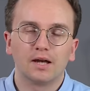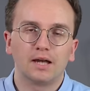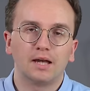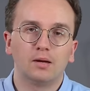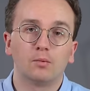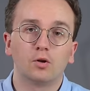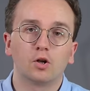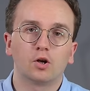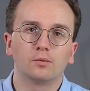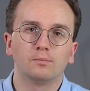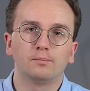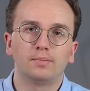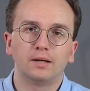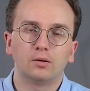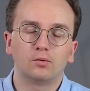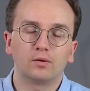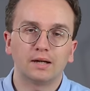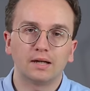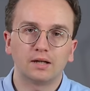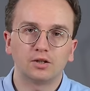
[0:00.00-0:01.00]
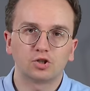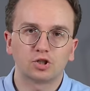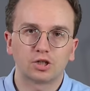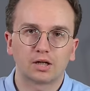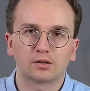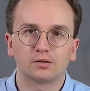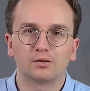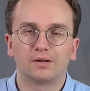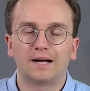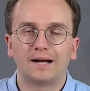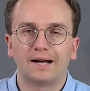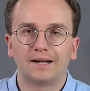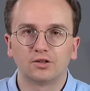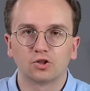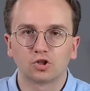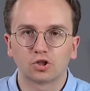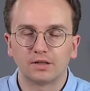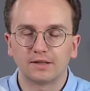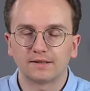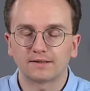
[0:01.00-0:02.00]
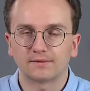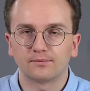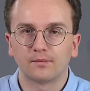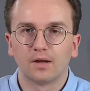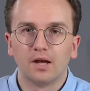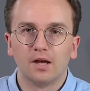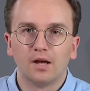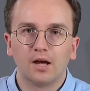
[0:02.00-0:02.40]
immer noch einen PoE-Injector anschließen.